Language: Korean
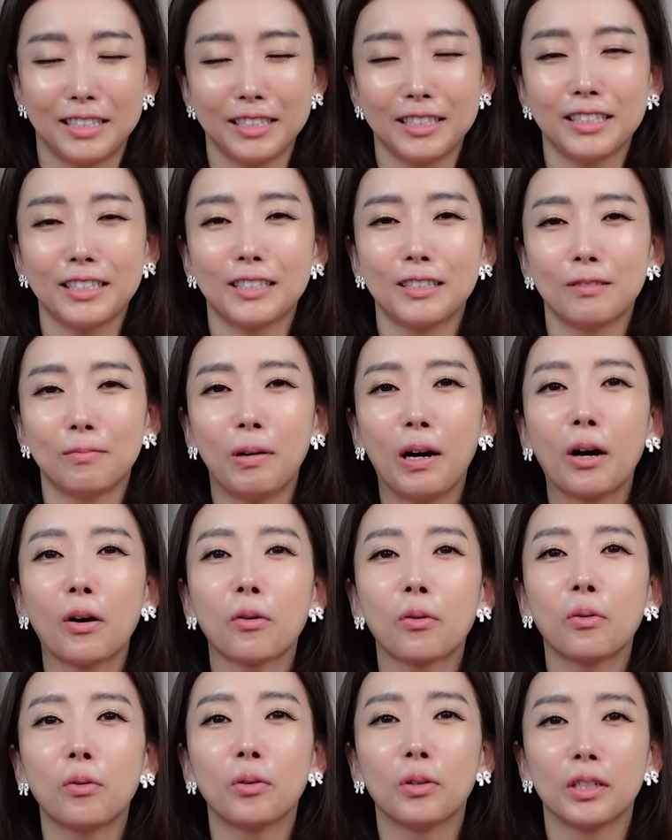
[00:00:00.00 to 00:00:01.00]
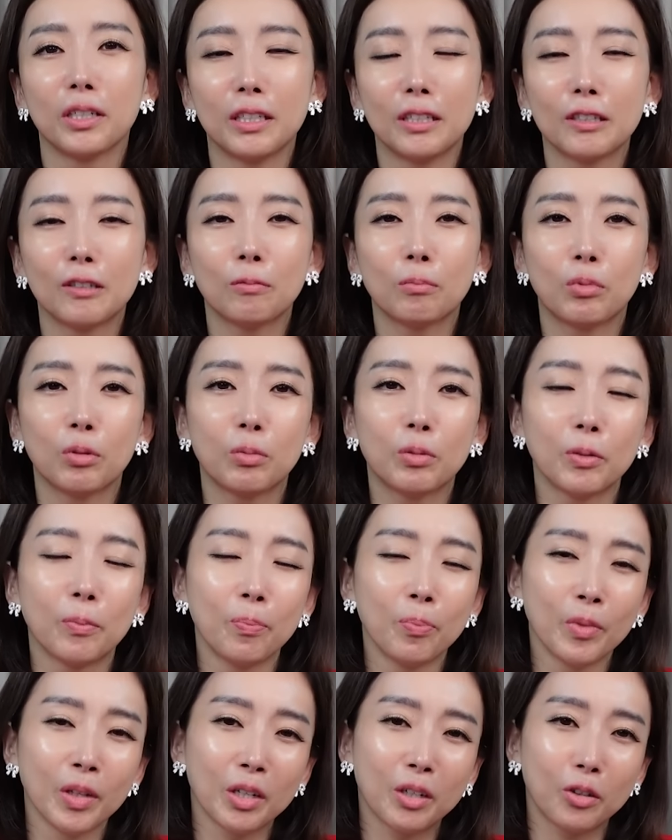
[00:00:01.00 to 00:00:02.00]
지지를 받고 있는 부분
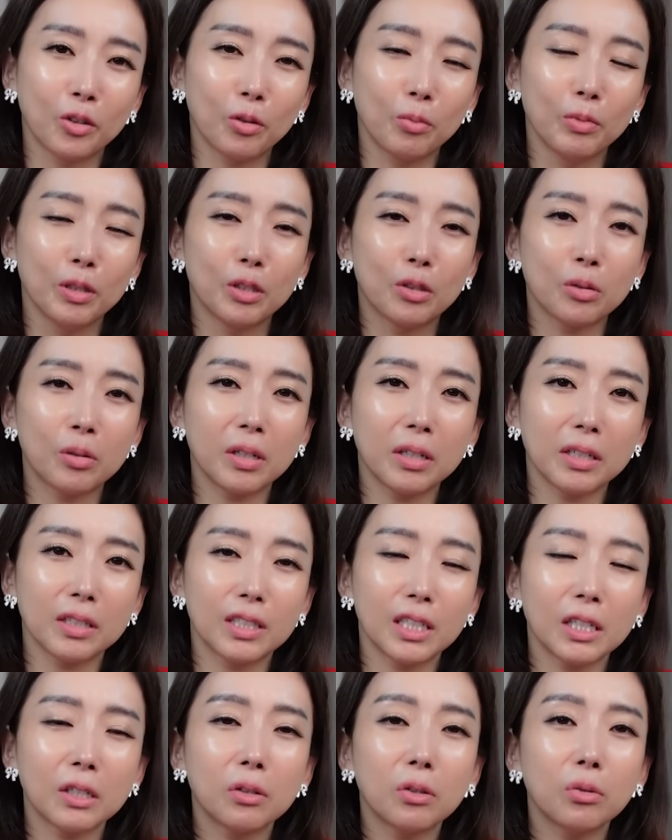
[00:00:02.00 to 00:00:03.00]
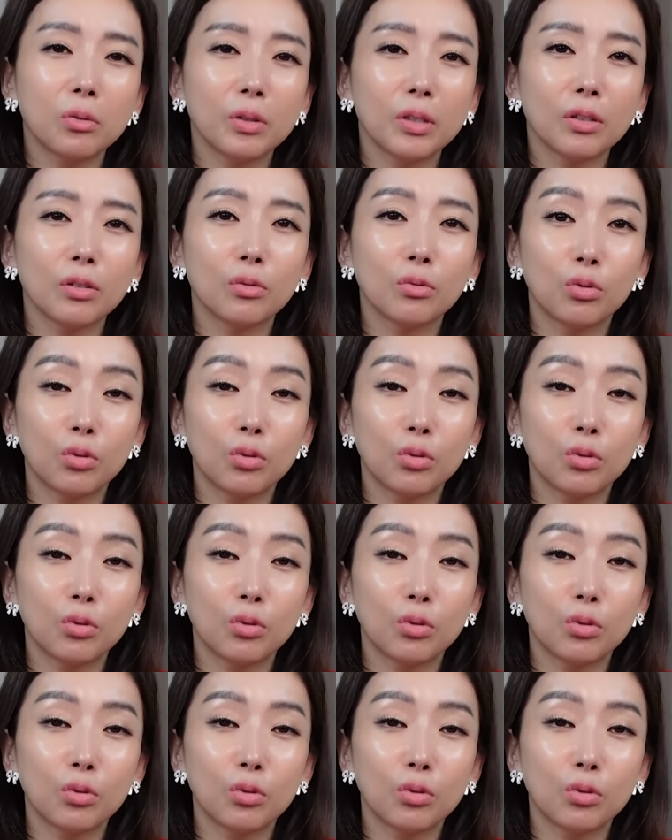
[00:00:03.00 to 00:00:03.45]
그리고 민주당의 최고위원